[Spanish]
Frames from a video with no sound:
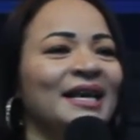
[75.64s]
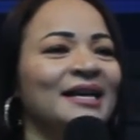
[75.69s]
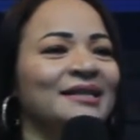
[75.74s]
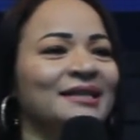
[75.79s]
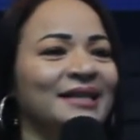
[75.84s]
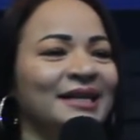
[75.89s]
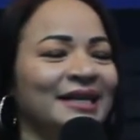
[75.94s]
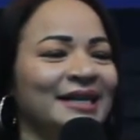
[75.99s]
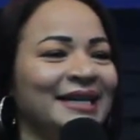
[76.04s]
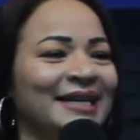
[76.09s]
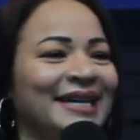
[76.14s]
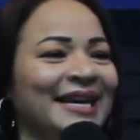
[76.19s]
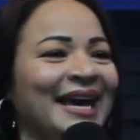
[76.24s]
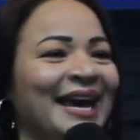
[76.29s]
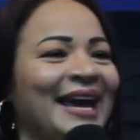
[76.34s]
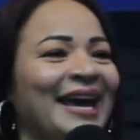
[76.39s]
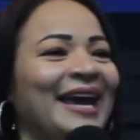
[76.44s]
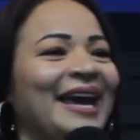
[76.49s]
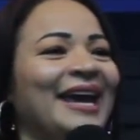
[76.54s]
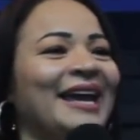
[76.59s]
decir
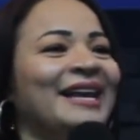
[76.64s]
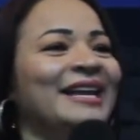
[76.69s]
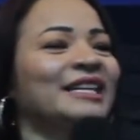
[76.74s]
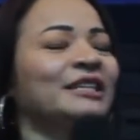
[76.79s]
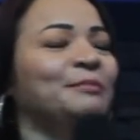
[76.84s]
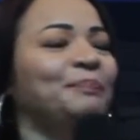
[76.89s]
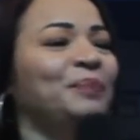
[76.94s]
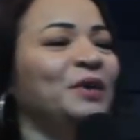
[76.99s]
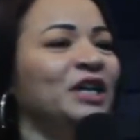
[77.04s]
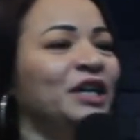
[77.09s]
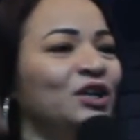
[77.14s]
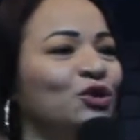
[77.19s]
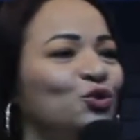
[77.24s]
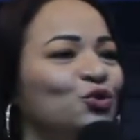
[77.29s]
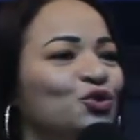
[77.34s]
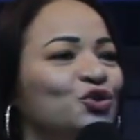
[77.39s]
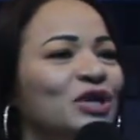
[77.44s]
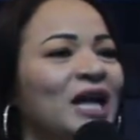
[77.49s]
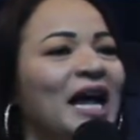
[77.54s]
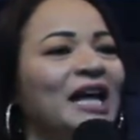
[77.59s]
que el
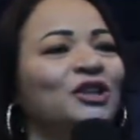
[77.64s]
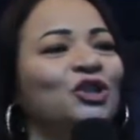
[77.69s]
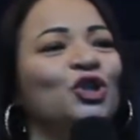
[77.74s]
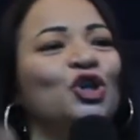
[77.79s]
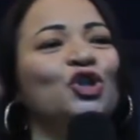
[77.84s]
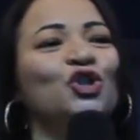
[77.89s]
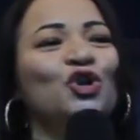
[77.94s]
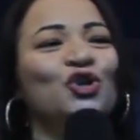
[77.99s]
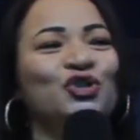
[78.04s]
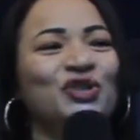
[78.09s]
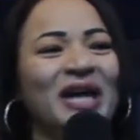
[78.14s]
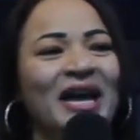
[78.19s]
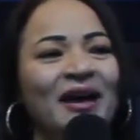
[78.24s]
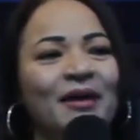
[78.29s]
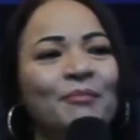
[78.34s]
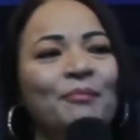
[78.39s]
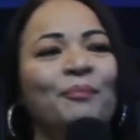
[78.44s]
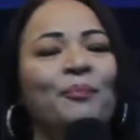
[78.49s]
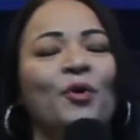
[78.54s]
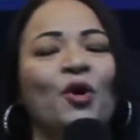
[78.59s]
Espíritu Santo nos
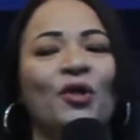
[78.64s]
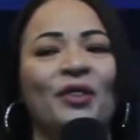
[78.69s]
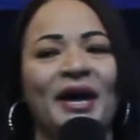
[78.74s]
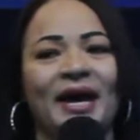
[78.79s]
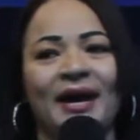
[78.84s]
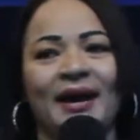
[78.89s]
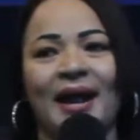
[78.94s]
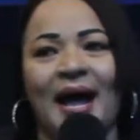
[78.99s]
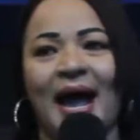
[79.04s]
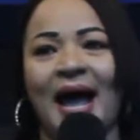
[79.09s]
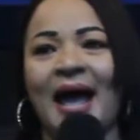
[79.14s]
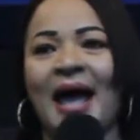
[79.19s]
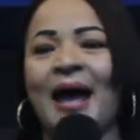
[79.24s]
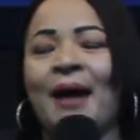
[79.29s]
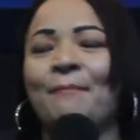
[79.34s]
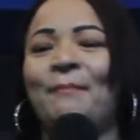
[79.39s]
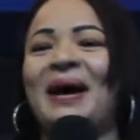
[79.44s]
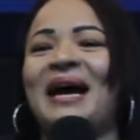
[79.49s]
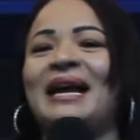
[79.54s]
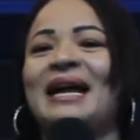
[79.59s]
empodera
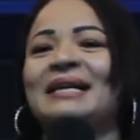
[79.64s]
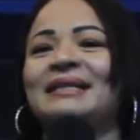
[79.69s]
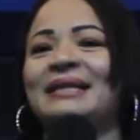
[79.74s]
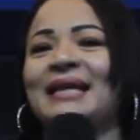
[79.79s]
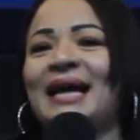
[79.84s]
para